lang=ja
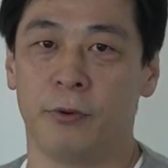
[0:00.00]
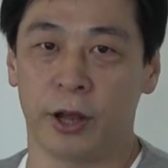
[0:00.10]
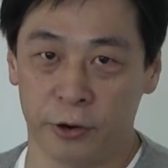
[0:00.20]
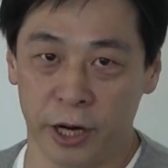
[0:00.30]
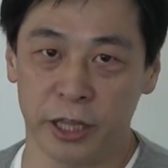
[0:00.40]
えー、
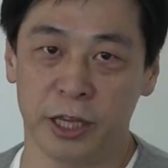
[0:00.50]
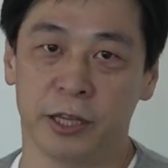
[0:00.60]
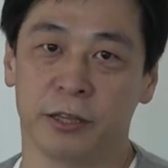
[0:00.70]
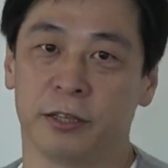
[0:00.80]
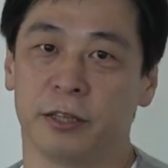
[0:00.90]
我々
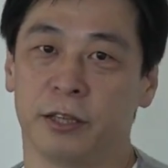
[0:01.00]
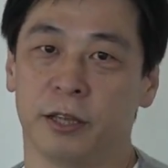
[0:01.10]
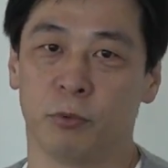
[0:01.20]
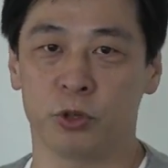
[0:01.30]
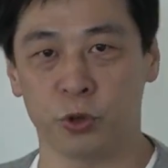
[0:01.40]
に
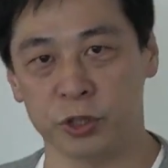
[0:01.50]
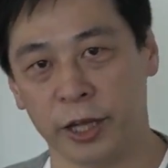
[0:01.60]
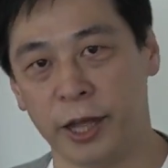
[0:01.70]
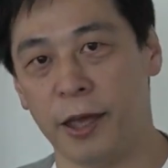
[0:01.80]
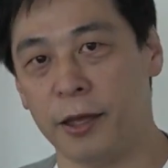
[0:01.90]
もう少し
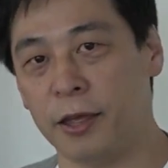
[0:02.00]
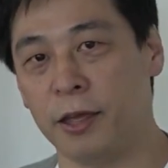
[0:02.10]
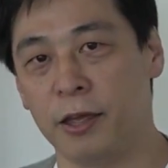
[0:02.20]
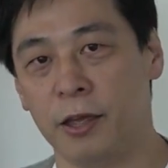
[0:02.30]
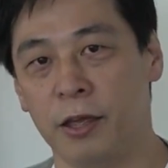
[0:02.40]
だけ
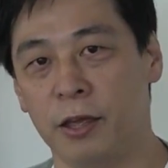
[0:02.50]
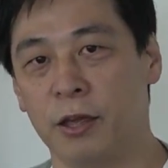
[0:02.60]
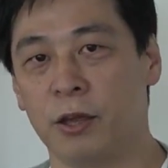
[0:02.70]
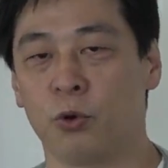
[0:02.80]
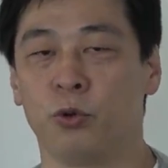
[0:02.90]

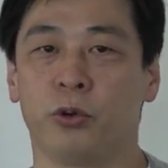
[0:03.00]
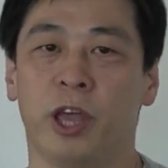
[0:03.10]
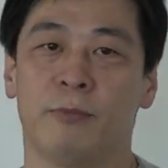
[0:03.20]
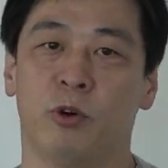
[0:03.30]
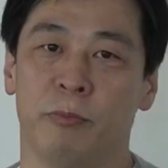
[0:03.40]
この
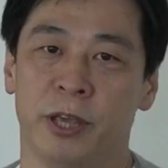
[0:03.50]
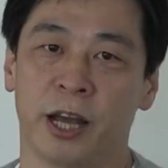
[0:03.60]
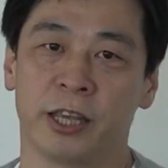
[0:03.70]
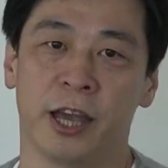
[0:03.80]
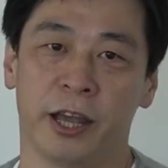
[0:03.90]
ゲームを
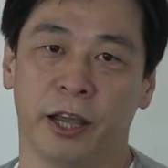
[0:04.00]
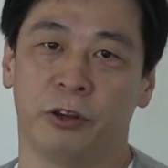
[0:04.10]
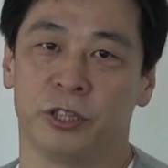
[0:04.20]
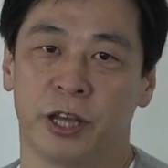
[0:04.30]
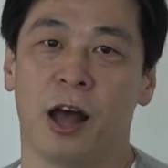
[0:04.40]
磨き上
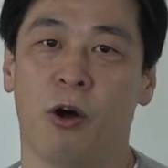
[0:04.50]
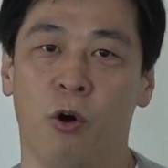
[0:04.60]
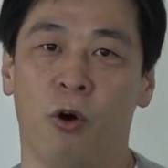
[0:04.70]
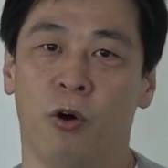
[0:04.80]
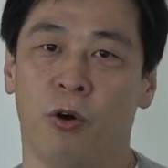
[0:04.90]
げる時間
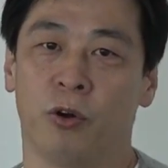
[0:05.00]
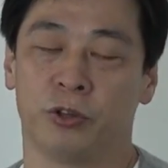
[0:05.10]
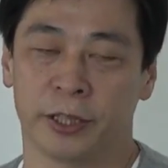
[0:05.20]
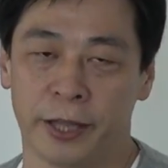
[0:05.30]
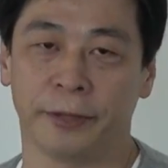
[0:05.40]
を
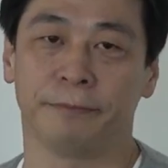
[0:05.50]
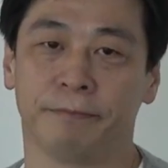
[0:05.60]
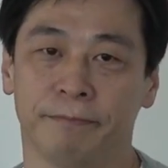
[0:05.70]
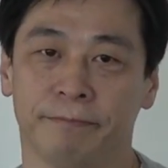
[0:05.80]
ください